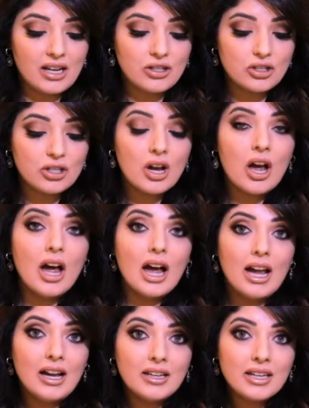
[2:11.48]
انش
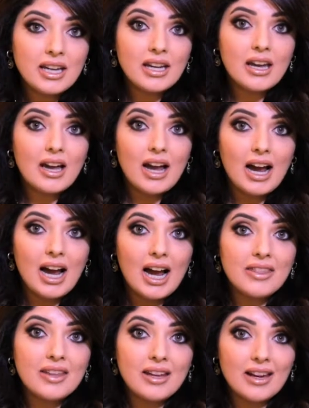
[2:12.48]
هني
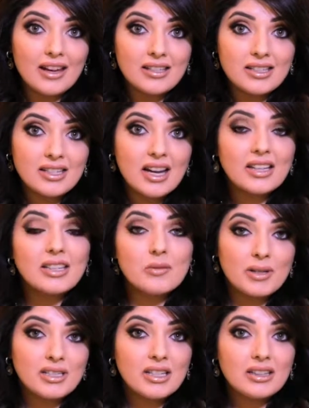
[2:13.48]
هذه الزياده
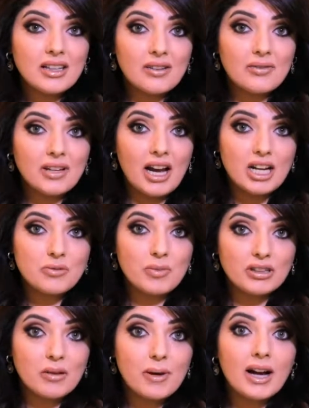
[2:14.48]
البسيطه في حجم
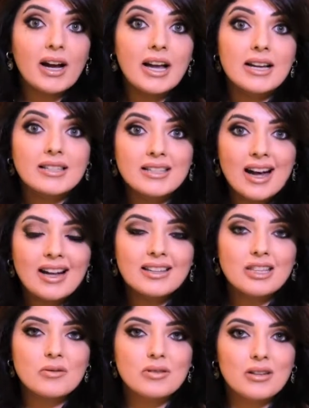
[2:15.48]
الطبق
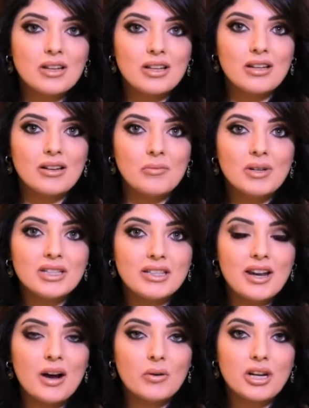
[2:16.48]
زادت آه، من
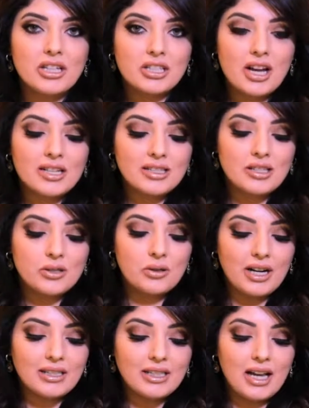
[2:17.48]
تناول الأشخاص
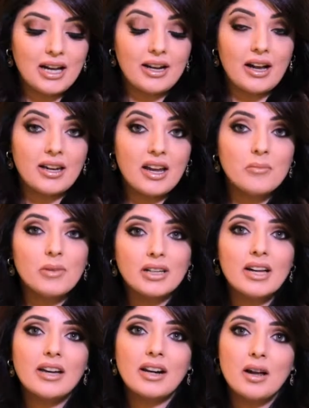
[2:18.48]
للسعرات الحرارية
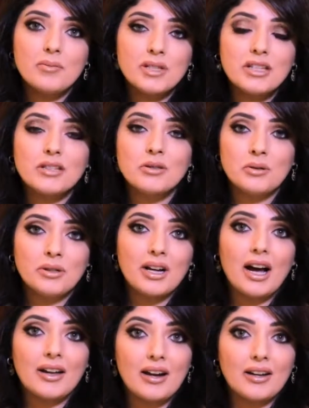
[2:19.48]
بمقدار 50 سعرة
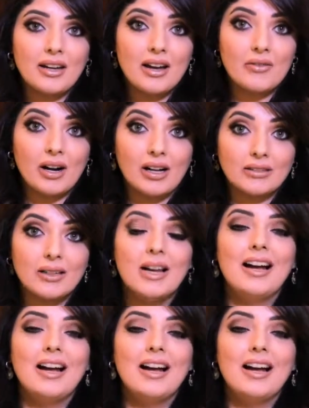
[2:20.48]
حرارية فقط